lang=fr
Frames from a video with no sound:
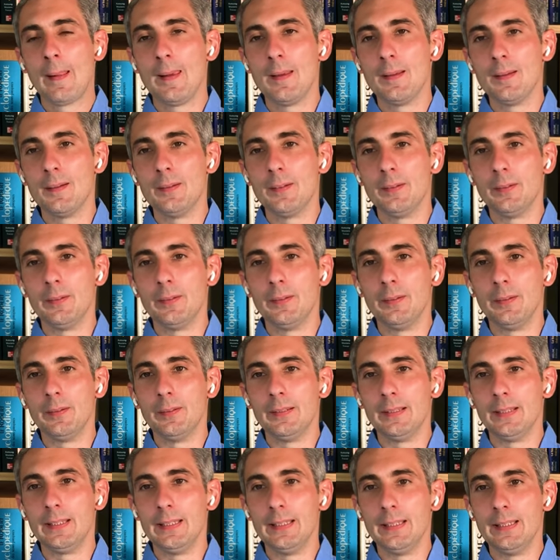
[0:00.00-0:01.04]
euh,
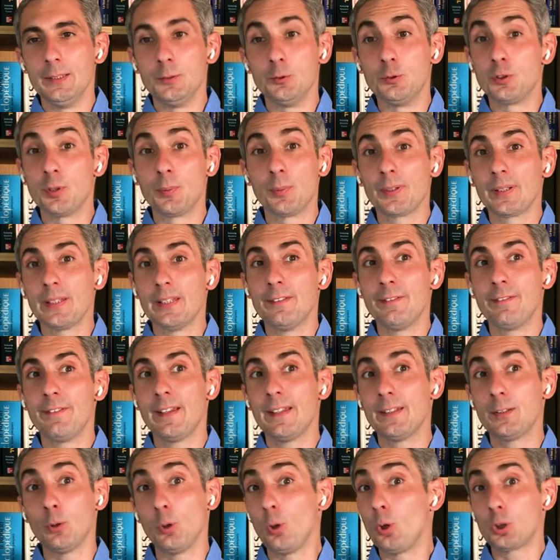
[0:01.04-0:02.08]
des, justement des
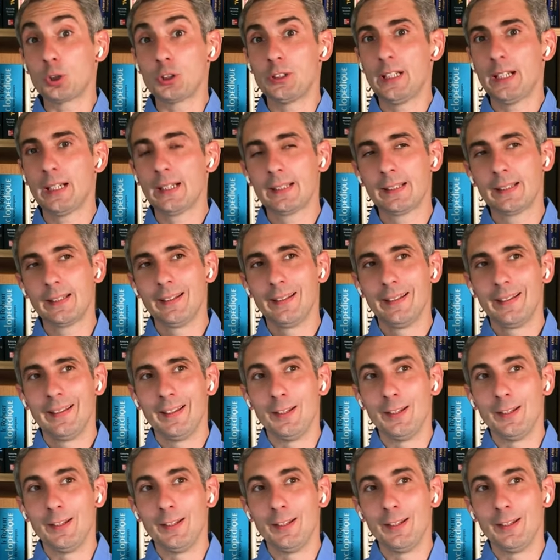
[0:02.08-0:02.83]
fêtes orgiaques,